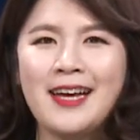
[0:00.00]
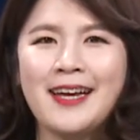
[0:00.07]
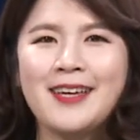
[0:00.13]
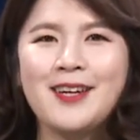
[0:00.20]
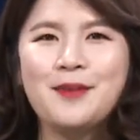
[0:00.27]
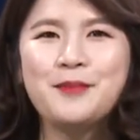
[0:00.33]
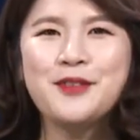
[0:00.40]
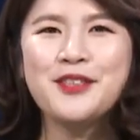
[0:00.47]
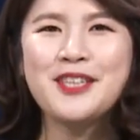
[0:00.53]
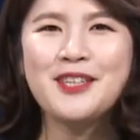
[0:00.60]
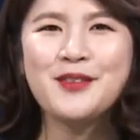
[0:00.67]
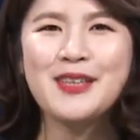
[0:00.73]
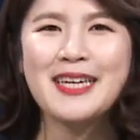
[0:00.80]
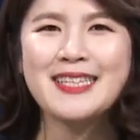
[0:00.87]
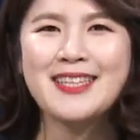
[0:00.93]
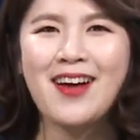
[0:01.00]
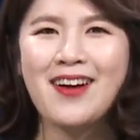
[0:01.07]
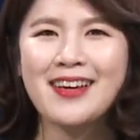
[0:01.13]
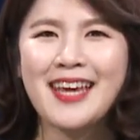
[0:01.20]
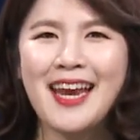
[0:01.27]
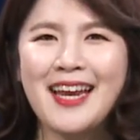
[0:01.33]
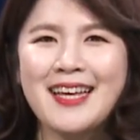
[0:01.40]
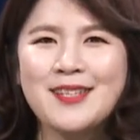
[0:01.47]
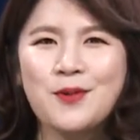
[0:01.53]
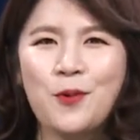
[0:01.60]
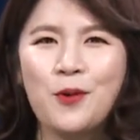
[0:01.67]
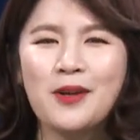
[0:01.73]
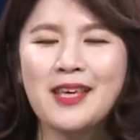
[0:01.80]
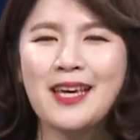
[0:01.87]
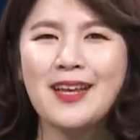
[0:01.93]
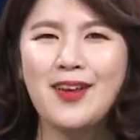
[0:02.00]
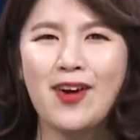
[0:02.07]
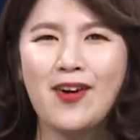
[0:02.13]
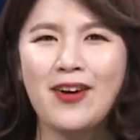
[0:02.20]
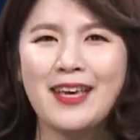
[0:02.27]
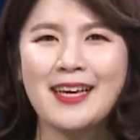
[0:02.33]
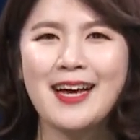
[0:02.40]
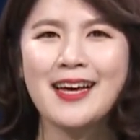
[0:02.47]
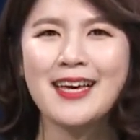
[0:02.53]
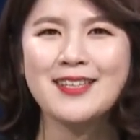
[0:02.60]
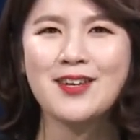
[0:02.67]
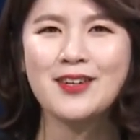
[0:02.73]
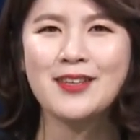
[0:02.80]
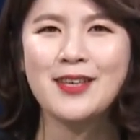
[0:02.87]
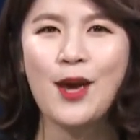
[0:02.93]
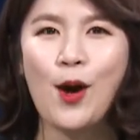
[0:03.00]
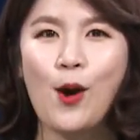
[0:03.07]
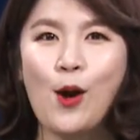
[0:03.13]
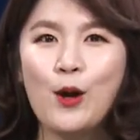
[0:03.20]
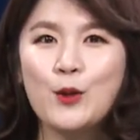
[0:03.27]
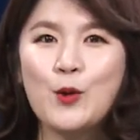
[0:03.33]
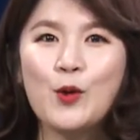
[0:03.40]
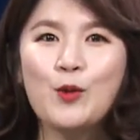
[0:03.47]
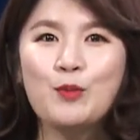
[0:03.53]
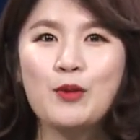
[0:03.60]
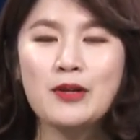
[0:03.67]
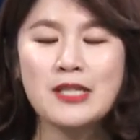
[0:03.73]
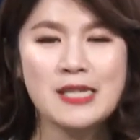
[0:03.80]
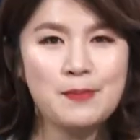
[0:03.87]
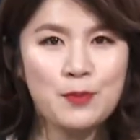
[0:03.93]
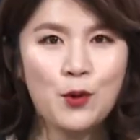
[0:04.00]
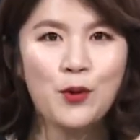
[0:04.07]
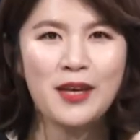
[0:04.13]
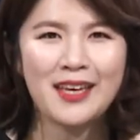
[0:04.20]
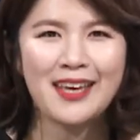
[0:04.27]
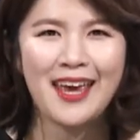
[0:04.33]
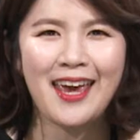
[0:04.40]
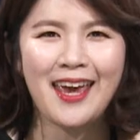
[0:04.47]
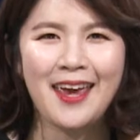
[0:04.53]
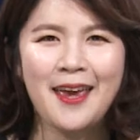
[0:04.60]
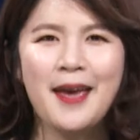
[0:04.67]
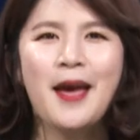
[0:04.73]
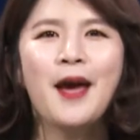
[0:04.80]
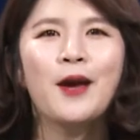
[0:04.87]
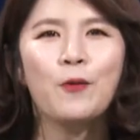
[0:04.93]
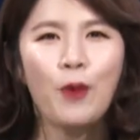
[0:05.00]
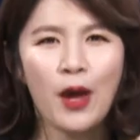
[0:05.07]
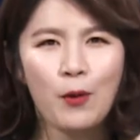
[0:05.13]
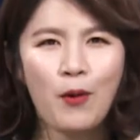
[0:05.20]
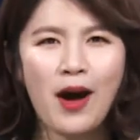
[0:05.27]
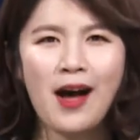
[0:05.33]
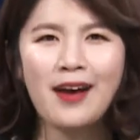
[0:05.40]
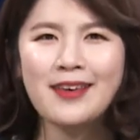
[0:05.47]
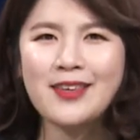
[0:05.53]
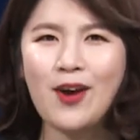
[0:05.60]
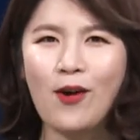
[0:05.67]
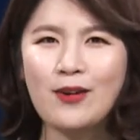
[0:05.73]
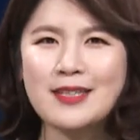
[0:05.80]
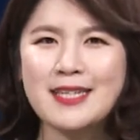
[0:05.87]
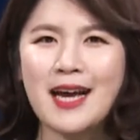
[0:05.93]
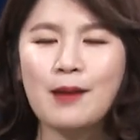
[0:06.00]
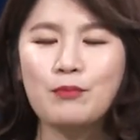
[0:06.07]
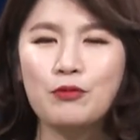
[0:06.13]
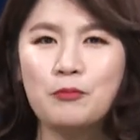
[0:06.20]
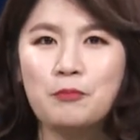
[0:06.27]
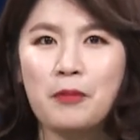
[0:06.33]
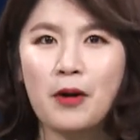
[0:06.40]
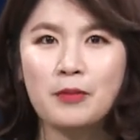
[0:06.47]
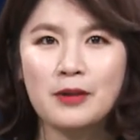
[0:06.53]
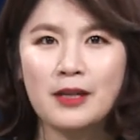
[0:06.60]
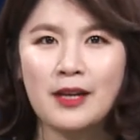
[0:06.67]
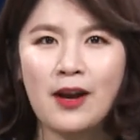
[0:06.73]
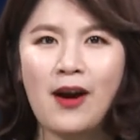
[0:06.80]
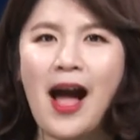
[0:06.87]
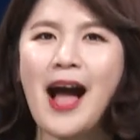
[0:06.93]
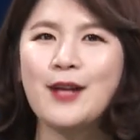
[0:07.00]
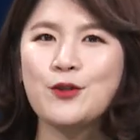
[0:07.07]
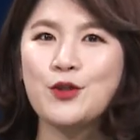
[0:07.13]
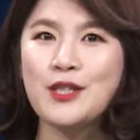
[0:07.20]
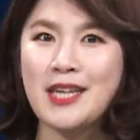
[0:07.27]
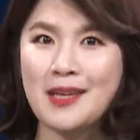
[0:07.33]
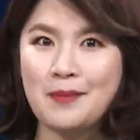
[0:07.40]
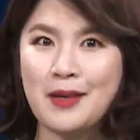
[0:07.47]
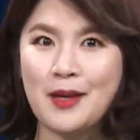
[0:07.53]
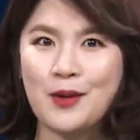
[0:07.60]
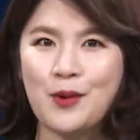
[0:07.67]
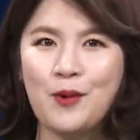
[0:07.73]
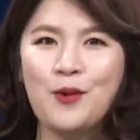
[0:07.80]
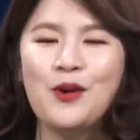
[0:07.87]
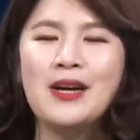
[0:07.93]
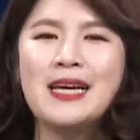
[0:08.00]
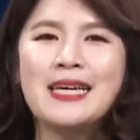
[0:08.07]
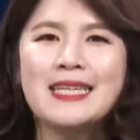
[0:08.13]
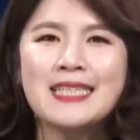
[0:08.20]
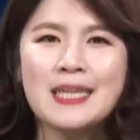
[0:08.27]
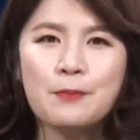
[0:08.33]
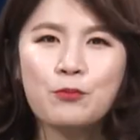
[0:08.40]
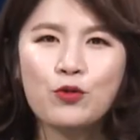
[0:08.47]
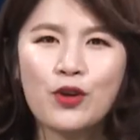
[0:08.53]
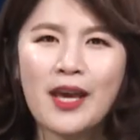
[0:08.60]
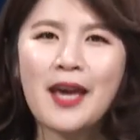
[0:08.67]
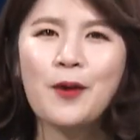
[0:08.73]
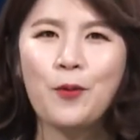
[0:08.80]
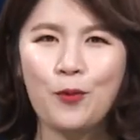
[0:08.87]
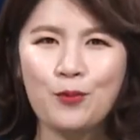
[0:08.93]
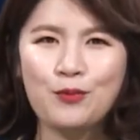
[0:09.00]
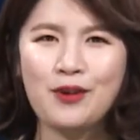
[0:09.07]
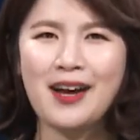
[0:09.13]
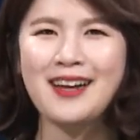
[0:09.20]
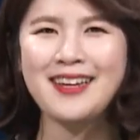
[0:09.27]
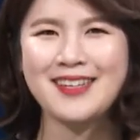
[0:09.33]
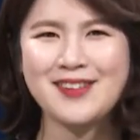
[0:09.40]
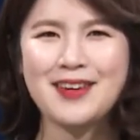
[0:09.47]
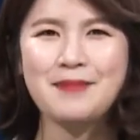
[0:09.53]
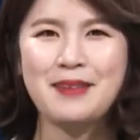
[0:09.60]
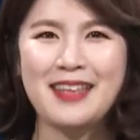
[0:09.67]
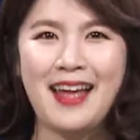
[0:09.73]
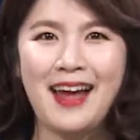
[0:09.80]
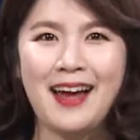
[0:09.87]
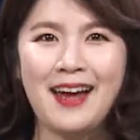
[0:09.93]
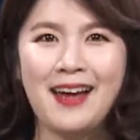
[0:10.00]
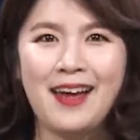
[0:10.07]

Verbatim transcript: 이런 분들을 위해서 켈리스 올킬 영어 인강에서는요. 조금 더 심도 있게 회화, 영작, 문법을요. 아주 재미있고 쉽게 공부할 예정입니다.